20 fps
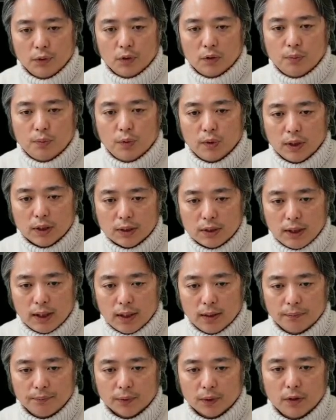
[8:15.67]
上部をです
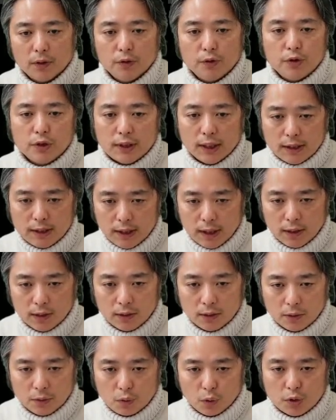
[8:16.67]
ね、封鎖し
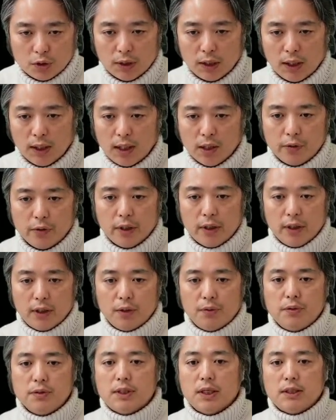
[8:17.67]
て、特殊な薬液
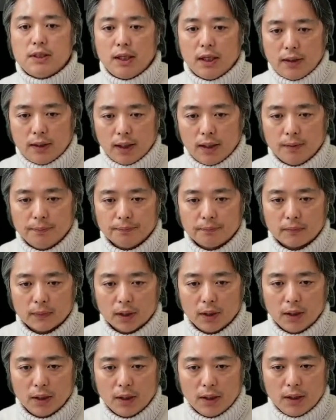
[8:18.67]
で封鎖していって、
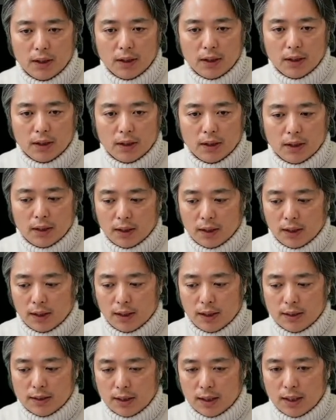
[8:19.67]

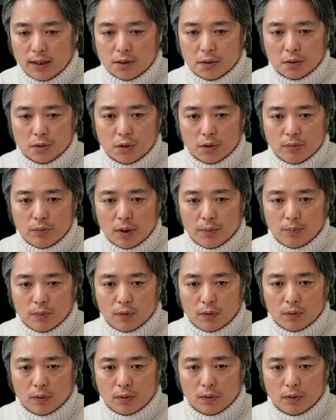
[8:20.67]
えー、さらにその上面
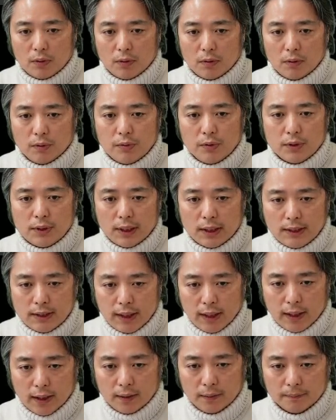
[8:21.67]
も封鎖
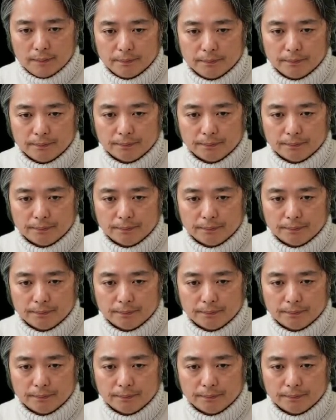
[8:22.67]
していく。